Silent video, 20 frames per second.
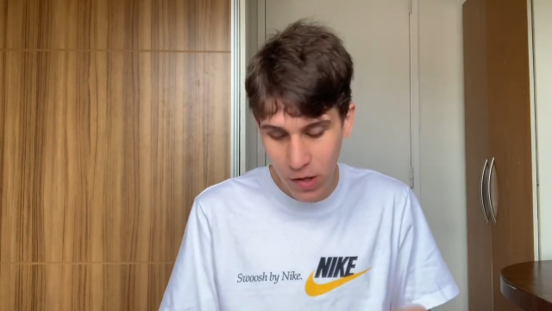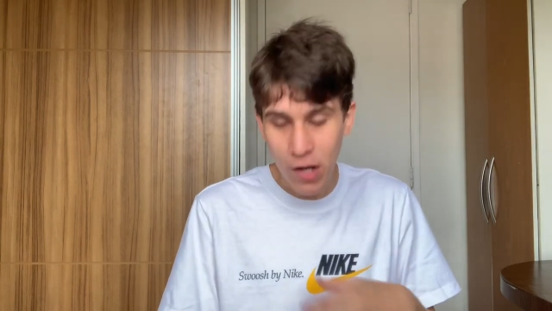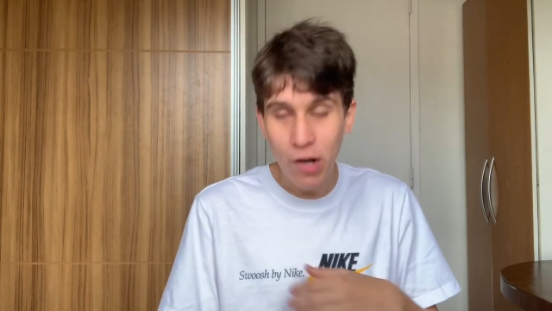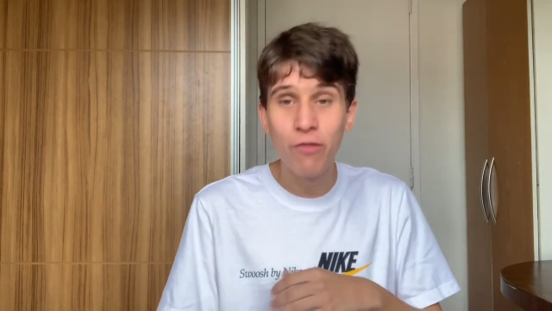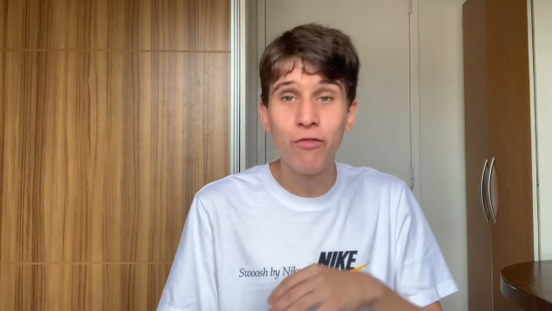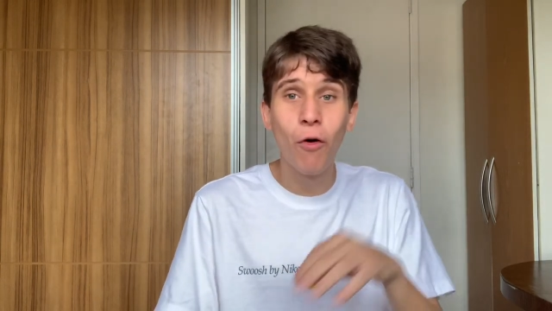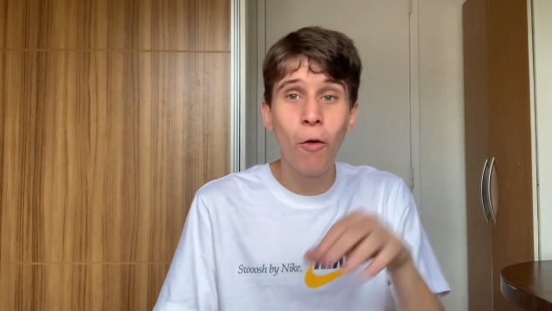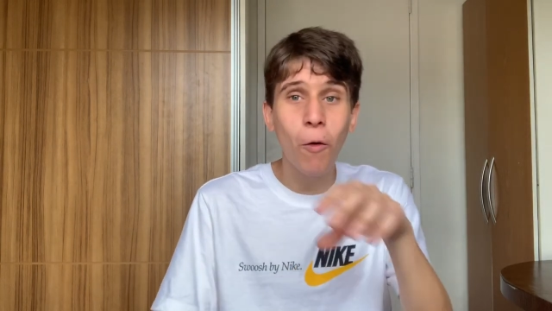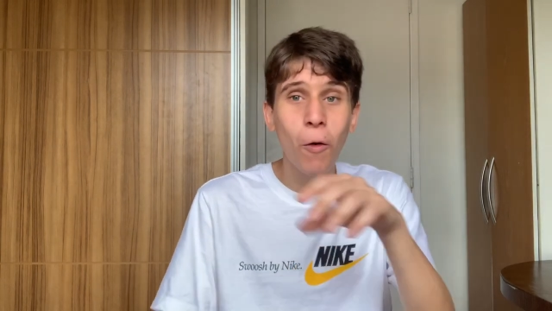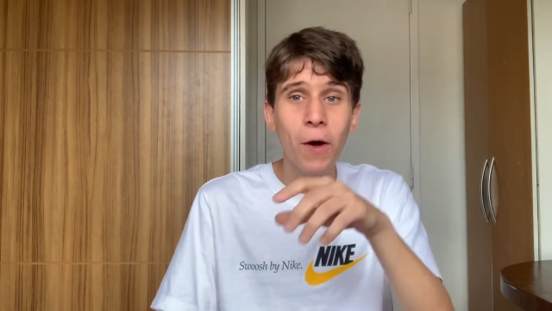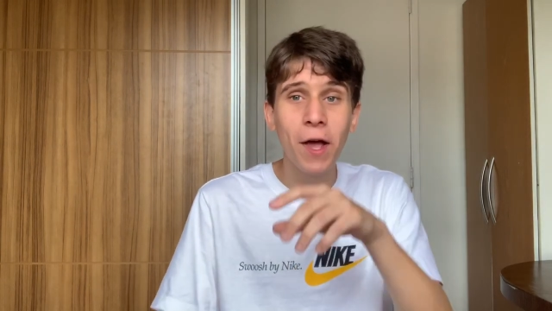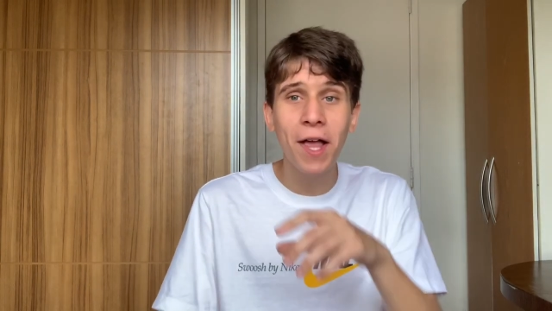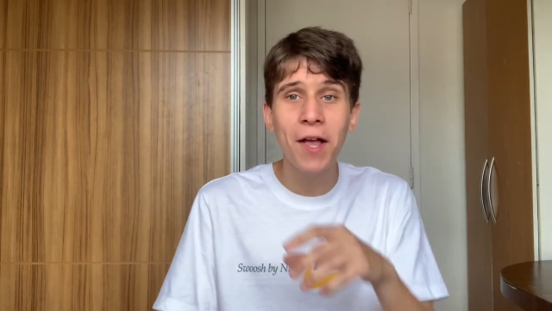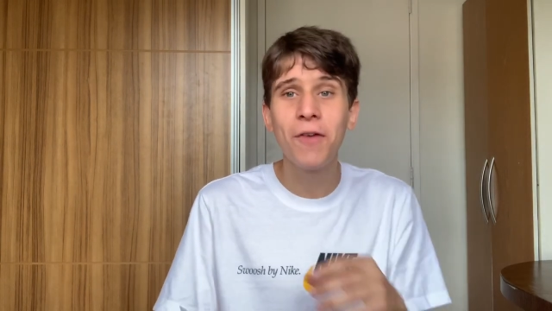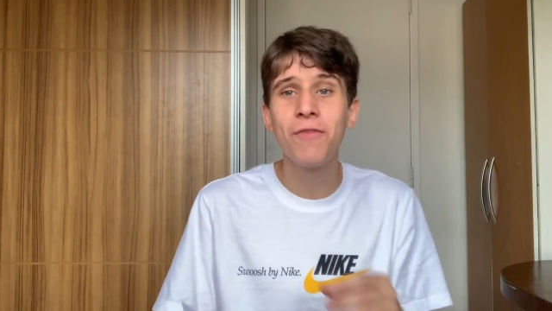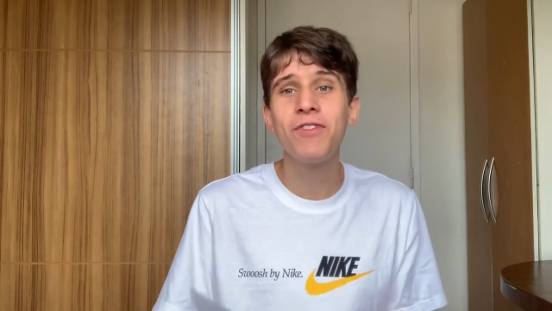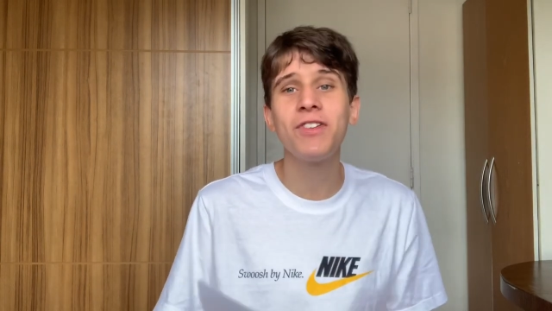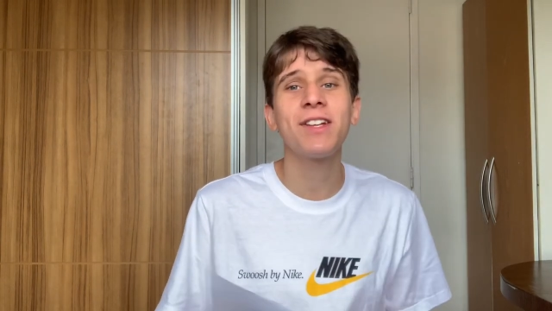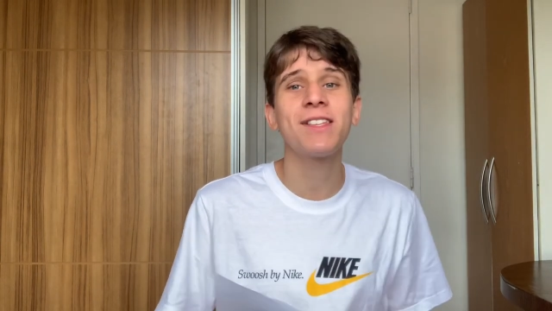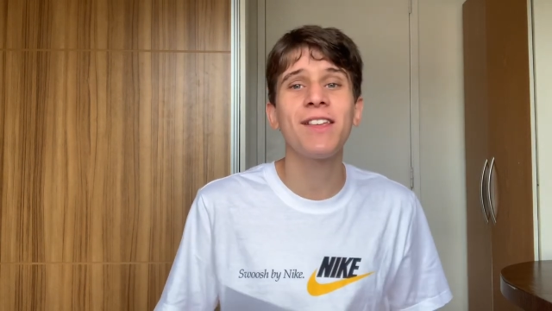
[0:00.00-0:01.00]
vou correr que o
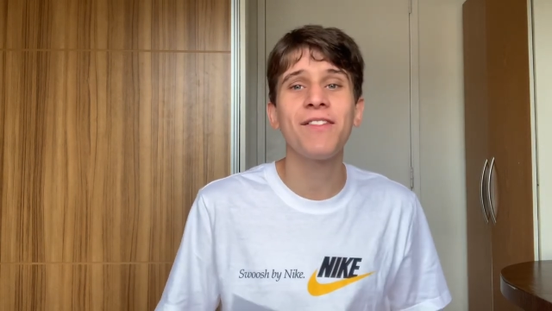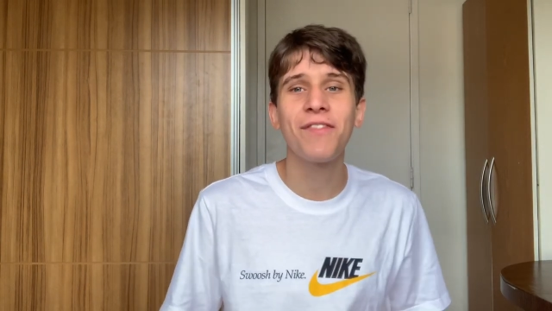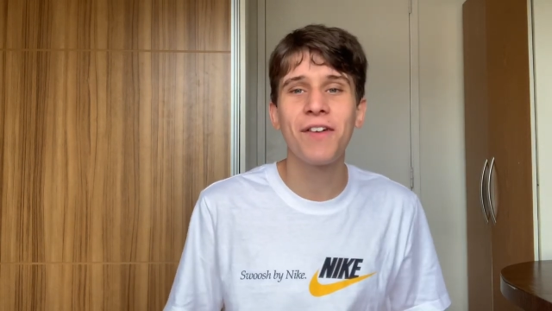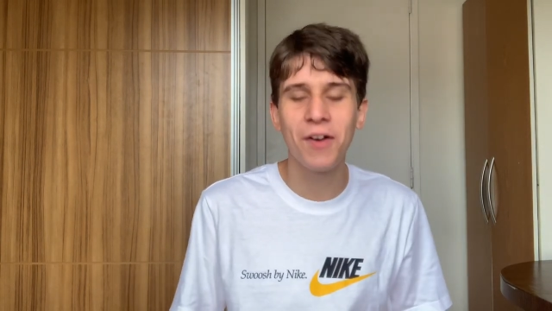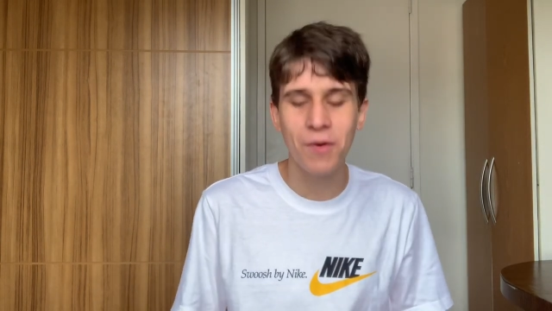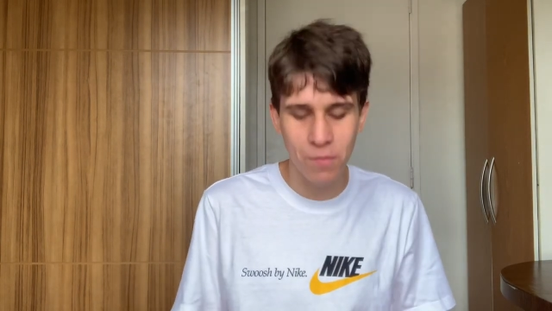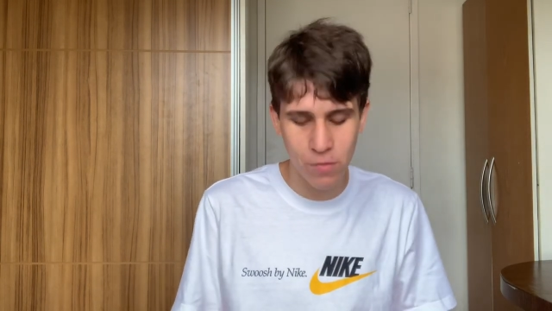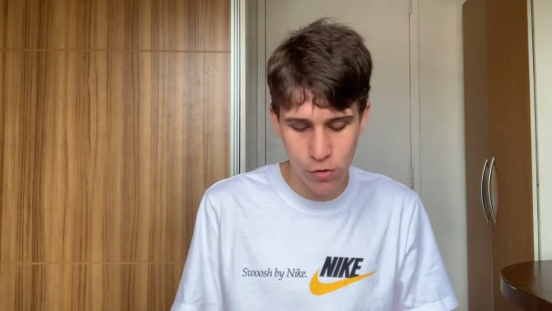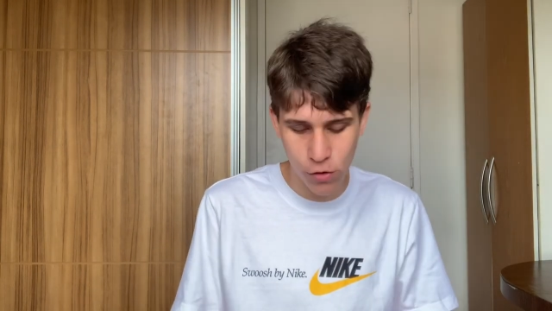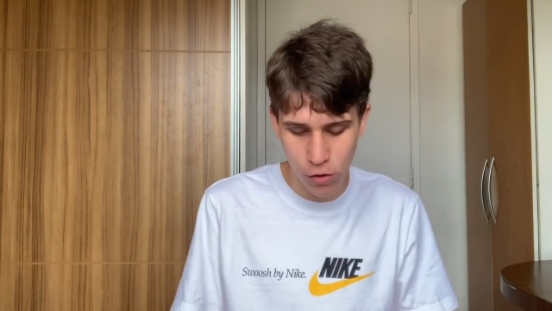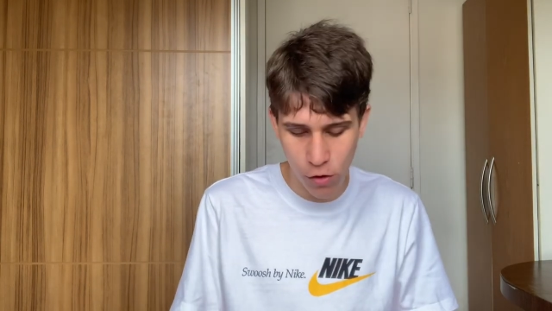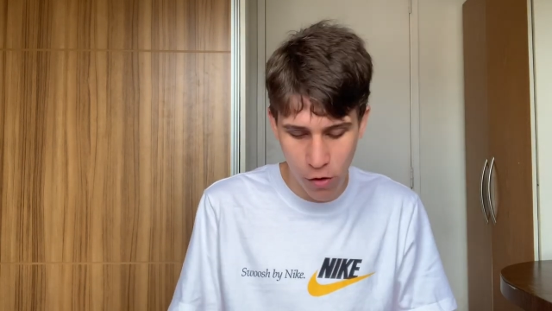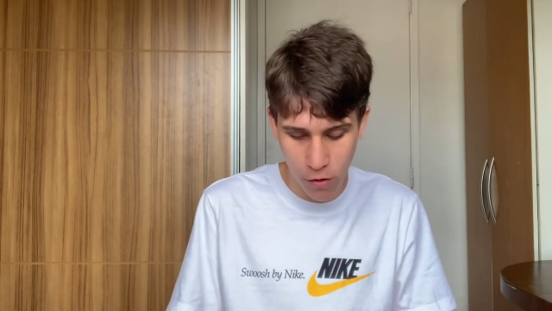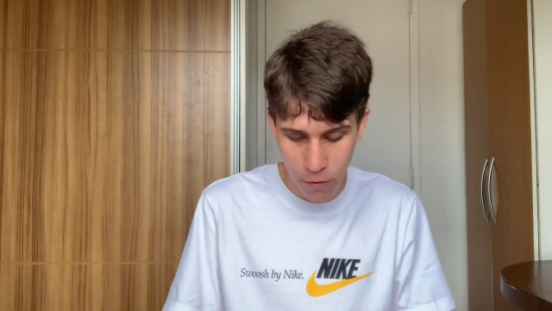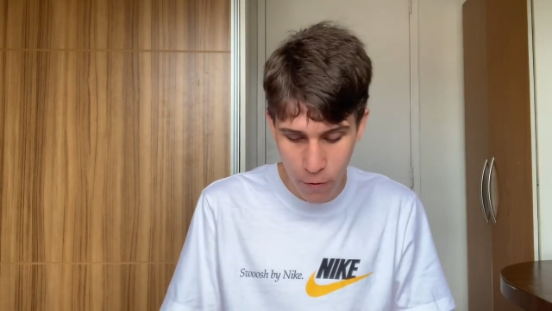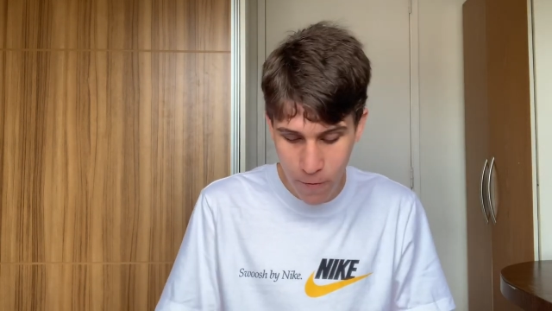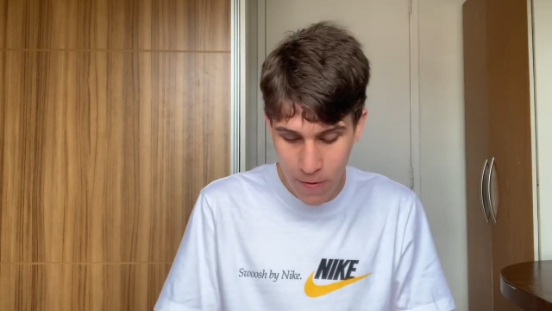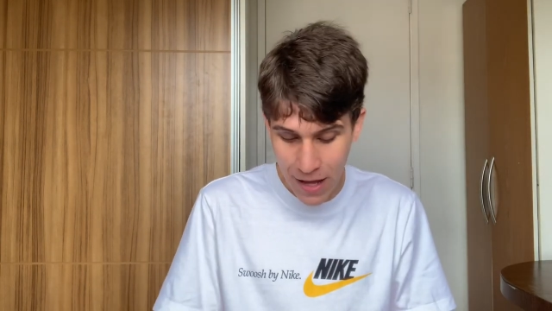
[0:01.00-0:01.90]
vídeo já tá ficando muito longo.